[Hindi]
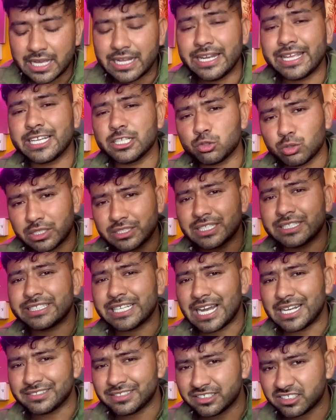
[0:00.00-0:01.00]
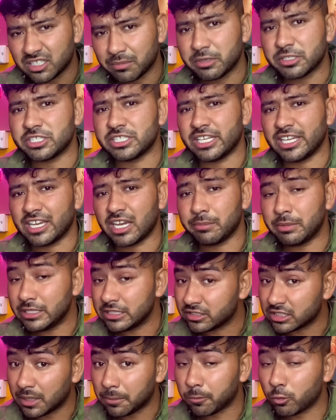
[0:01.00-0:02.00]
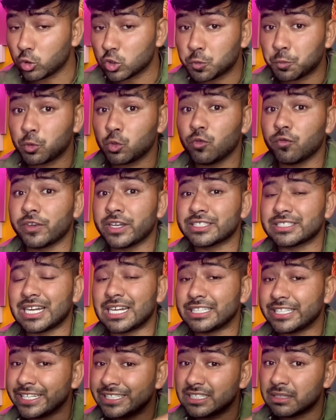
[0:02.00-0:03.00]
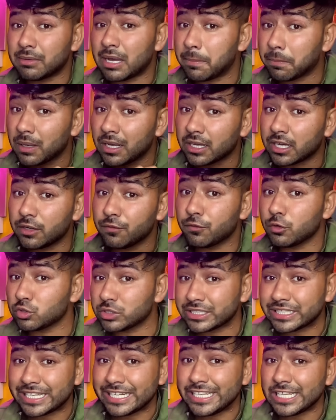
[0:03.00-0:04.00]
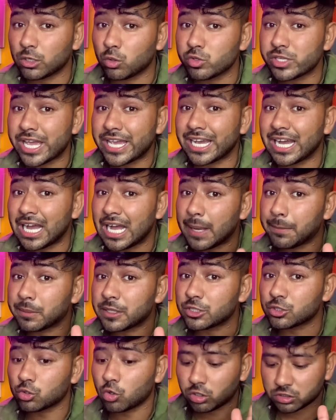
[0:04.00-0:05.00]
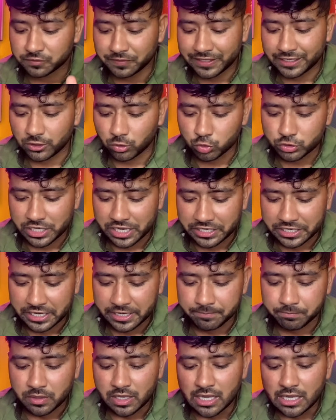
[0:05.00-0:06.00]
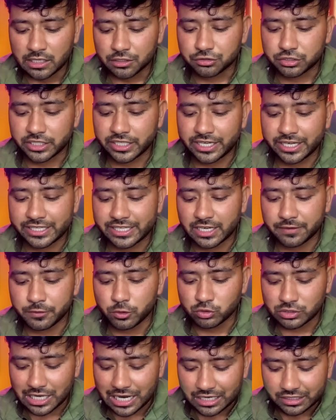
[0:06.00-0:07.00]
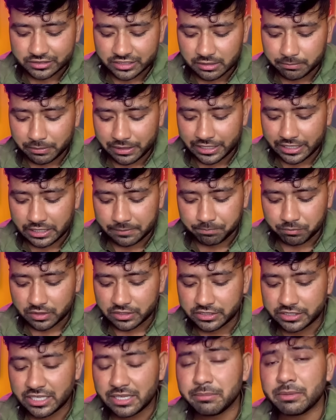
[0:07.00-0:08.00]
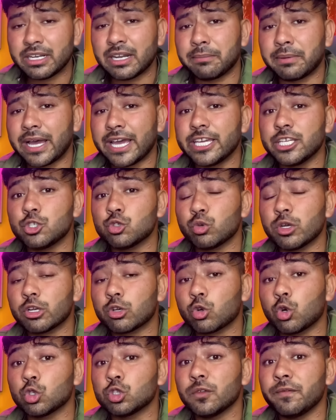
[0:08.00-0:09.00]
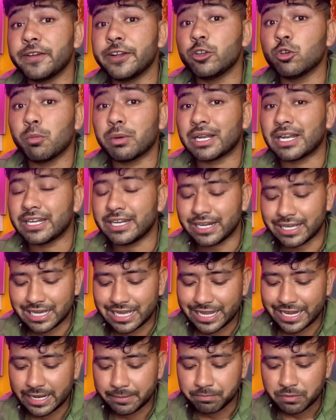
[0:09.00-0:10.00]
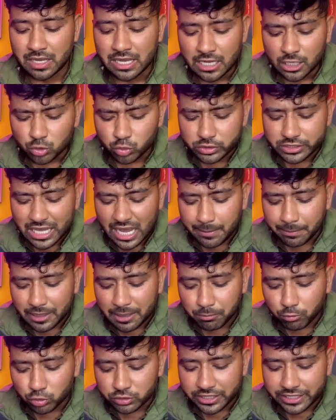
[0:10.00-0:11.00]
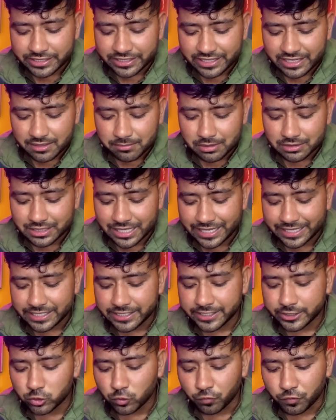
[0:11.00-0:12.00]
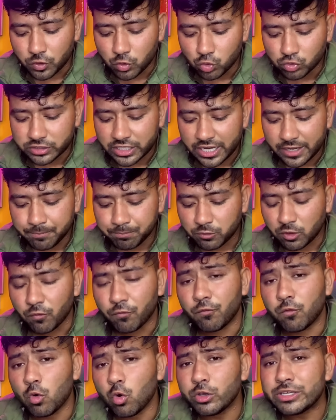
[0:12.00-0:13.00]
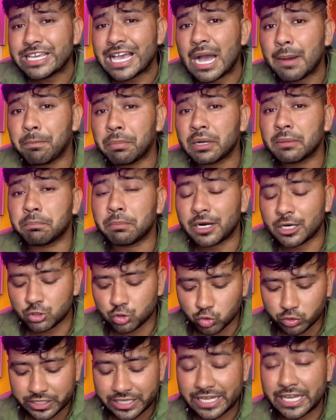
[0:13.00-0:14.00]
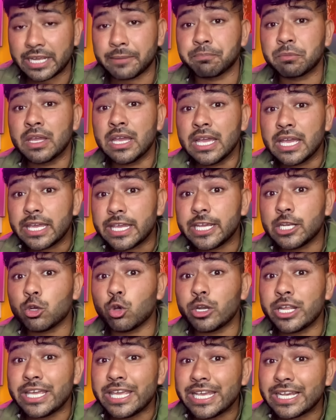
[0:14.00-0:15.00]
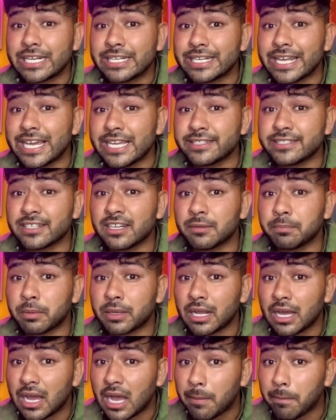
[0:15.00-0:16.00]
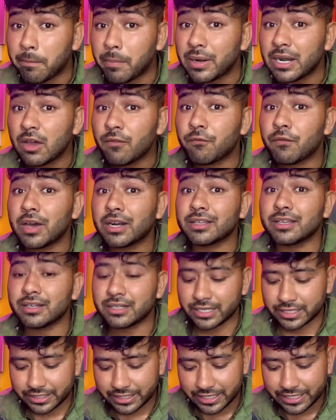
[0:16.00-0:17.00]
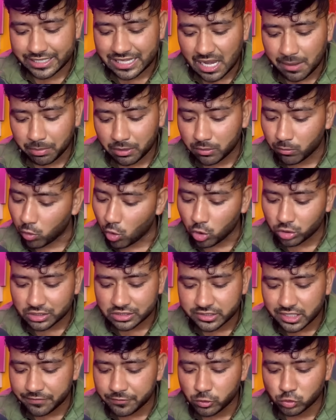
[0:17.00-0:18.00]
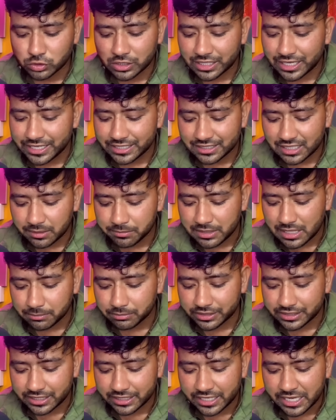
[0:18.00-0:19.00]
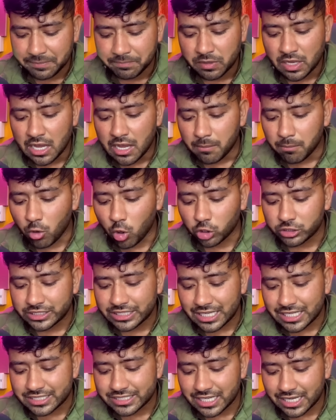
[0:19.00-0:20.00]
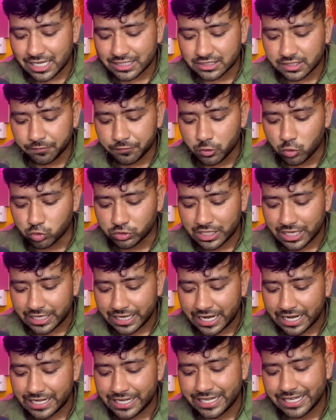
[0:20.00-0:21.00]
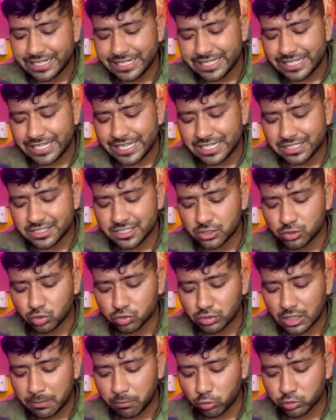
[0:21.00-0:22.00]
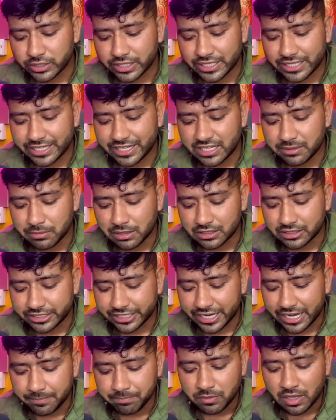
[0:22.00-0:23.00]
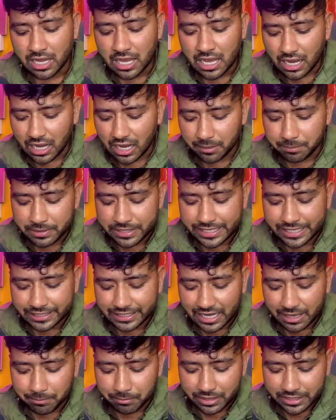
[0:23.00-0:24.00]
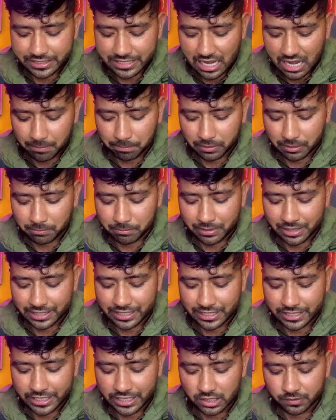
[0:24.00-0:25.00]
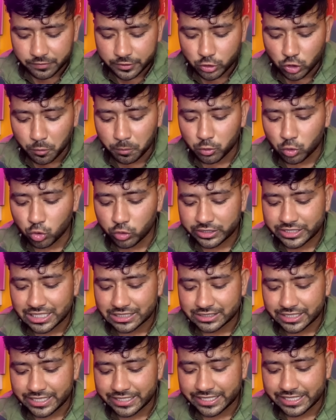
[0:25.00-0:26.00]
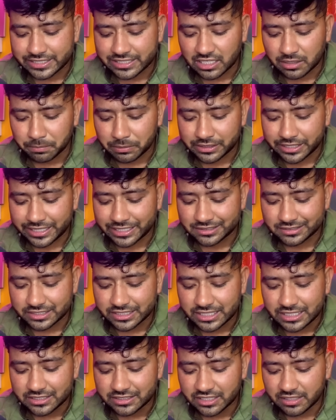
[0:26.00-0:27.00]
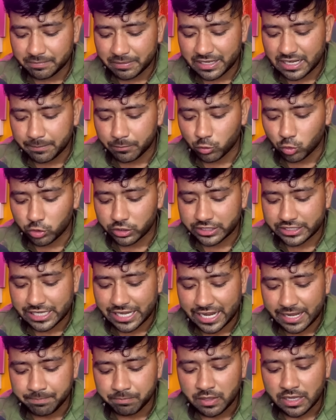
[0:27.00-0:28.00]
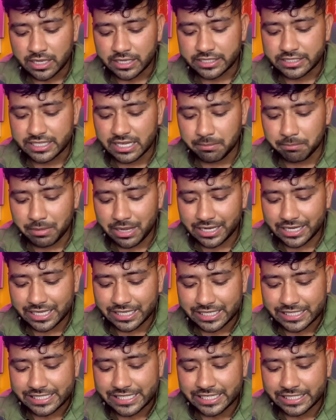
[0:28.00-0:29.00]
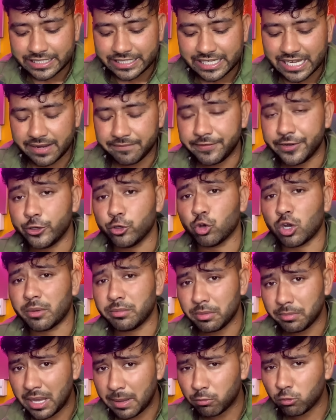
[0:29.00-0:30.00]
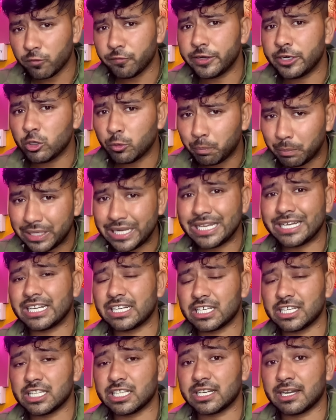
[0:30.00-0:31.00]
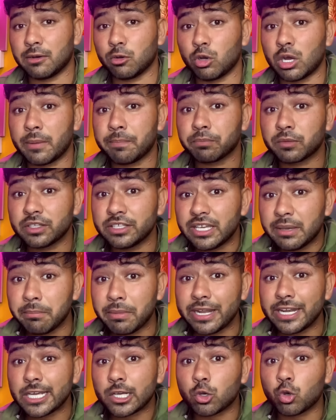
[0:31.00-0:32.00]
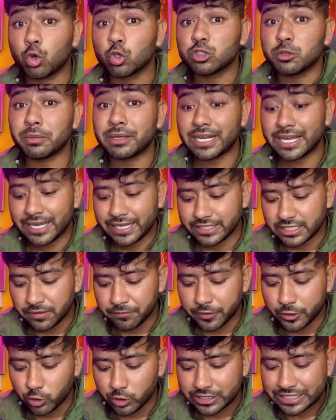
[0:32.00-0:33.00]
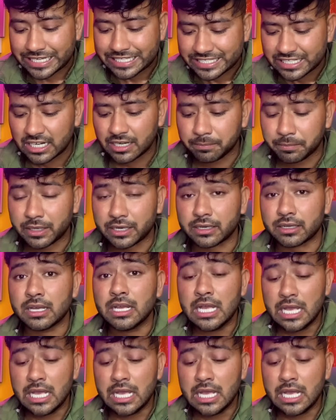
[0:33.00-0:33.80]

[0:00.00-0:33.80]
लेकिन थोड़ा सा ध्यान से समझिए अभी सब कुछ प्रूफ के साथ एकदम आपका कंफ्यूजन क्लियर हो जाएगा आपके शॉर्ट्स वायरल हो जाएंगे तेरह हजार व्यूज आठ दिन पहले ये मेरा भाई जो है खुद वीडियो बनाने लगा है तो यहां पर आपको देखने के लिए मिलता है कि इनके जो व्यूज हैं वो यहां पर बढ़ चुके हैं इन्होंने एक नए चैनल पर अपना वर्क करके यहां पर बहुत अच्छा व्यूज आ रहा है इनका अभी आप देखेंगे बहुत ही अच्छा खासा व्यूज आ रहा है लेकिन एक चीज दोस्तों आपको देखने के लिए मिलती है अभी के टाइम में यहां पर मैंने एक वीडियो अपलोड किया था इनके चैनल पर देखिए तीन दिन पहले अपलोड किया है ये मैंने क्रिएट किया है वीडियो अभी मैं आपको वीडियो प्ले करके दिखाऊंगा ये मैंने खुद बनाया ये वीडियो इनके चैनल पर